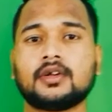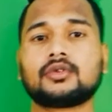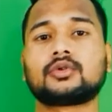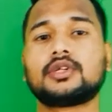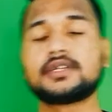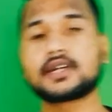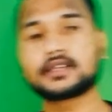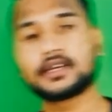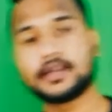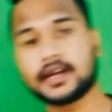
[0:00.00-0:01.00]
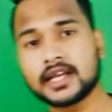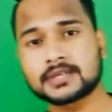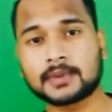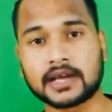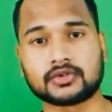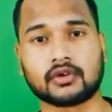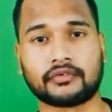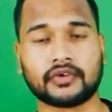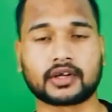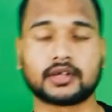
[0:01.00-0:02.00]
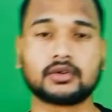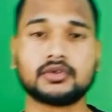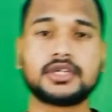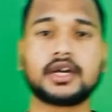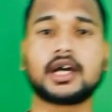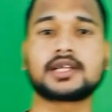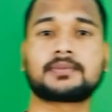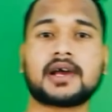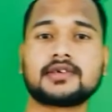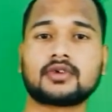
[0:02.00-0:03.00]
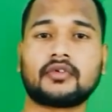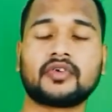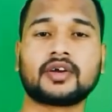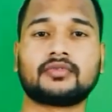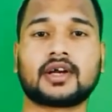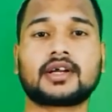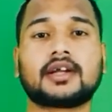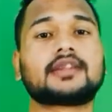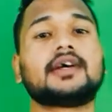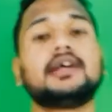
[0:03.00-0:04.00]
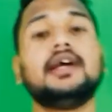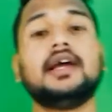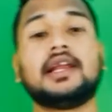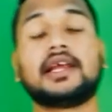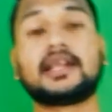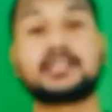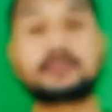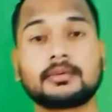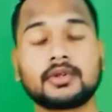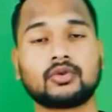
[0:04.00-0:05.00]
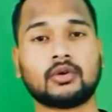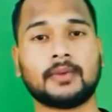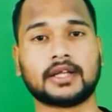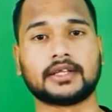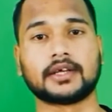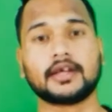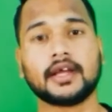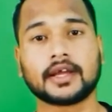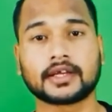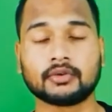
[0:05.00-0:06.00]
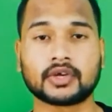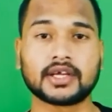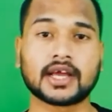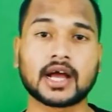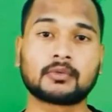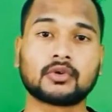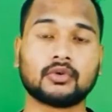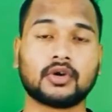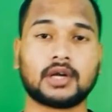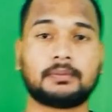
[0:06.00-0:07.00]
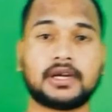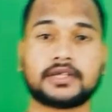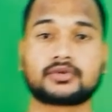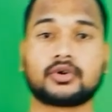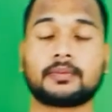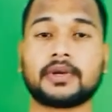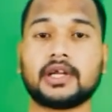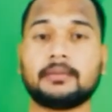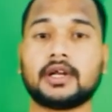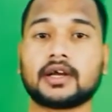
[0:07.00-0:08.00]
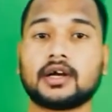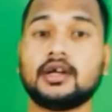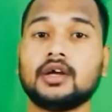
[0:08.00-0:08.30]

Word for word: तो तीसरा तरीका है स्पाई सॉफ्टवेयर का तो जी हाँ स्पाई सॉफ्टवेयर वर्क करता है लेकिन इसमें भी दो बातें हैं क्योंकि ये आपको गूगल प्ले स्टोर पर नहीं मिलेगा